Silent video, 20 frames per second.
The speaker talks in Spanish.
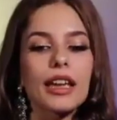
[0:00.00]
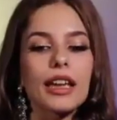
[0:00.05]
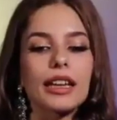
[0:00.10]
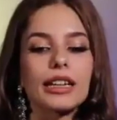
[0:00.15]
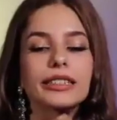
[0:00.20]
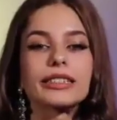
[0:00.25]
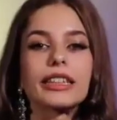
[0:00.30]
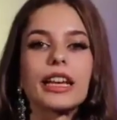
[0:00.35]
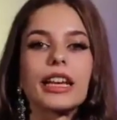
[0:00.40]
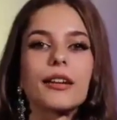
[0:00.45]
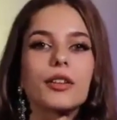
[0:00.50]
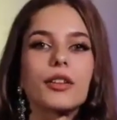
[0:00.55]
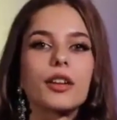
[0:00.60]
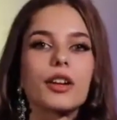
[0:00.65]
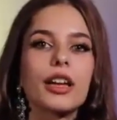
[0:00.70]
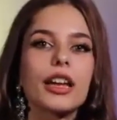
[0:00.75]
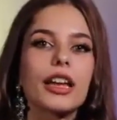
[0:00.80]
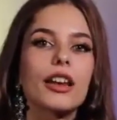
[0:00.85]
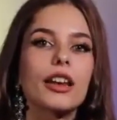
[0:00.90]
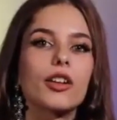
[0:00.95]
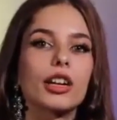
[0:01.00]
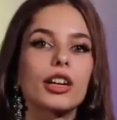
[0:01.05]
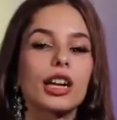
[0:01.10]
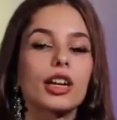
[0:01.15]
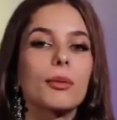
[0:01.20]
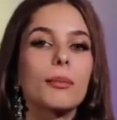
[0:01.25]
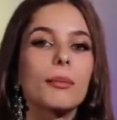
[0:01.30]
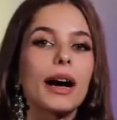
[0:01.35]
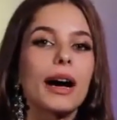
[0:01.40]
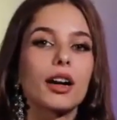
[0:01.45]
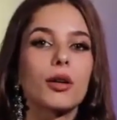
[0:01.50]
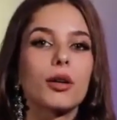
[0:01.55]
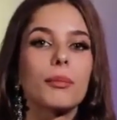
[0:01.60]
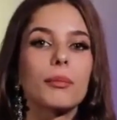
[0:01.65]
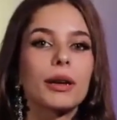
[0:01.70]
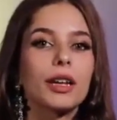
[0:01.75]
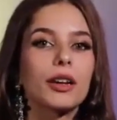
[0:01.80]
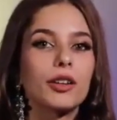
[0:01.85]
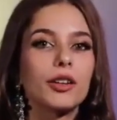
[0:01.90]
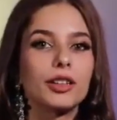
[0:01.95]
el cerebro es el órgano más
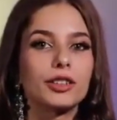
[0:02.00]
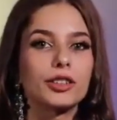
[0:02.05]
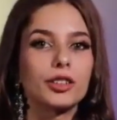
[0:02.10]
complejo de